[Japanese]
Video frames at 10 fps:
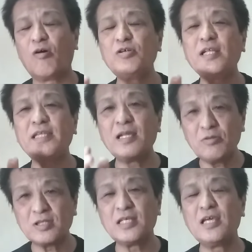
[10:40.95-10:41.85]
売れて
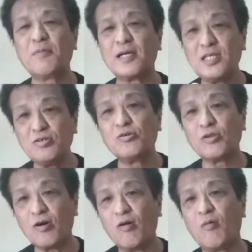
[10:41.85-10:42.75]
るって言えば言う
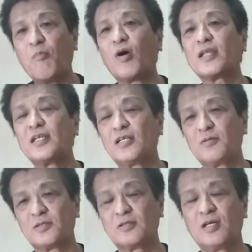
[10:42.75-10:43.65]
ほど儲かってない
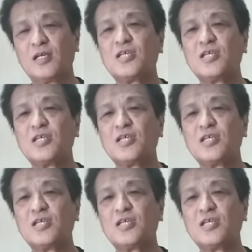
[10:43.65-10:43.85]
と思います